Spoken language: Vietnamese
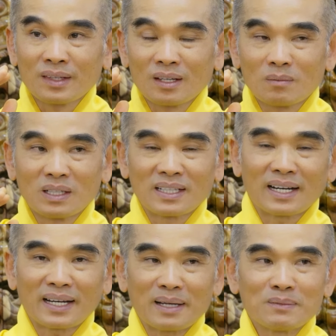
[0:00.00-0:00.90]
nhưng mà mình
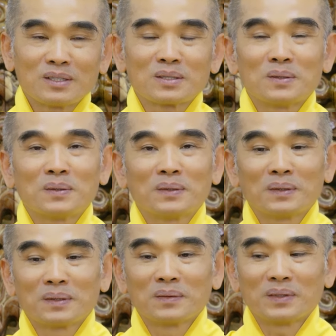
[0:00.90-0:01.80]
gán ém nó xuống.
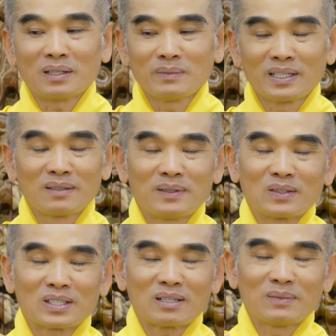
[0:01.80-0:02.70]
Nhận biết nó
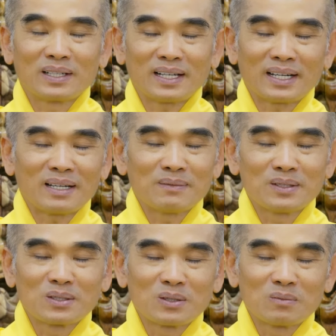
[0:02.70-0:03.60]
màu xanh, mình gán ém
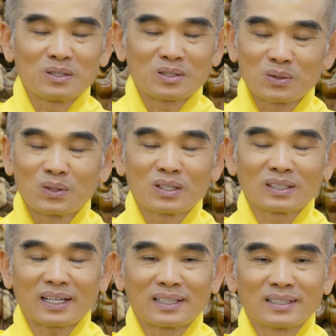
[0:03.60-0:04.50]
nó xuống, mình xua nó
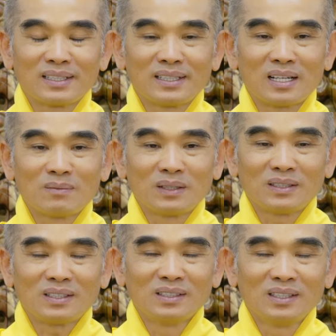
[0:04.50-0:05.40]
tan đi để
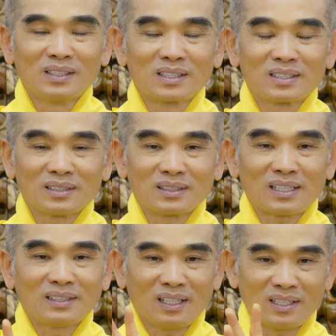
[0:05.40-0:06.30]
mình giữ được cái sự
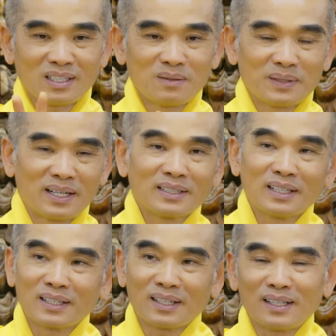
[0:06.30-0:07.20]
thanh tịnh khi mình đang
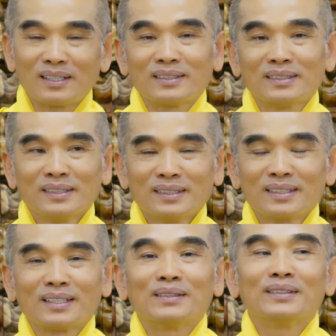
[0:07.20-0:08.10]
nhìn nó,
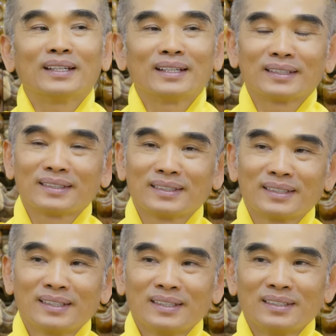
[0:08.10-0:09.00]
kiểu vậy đó.
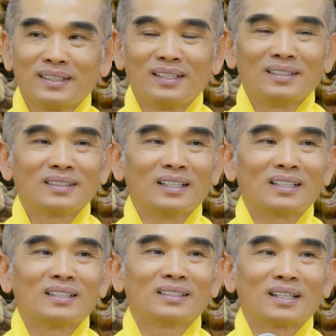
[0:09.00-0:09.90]
Nhìn cực
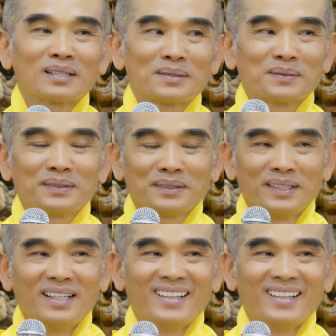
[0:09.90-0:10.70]
chết luôn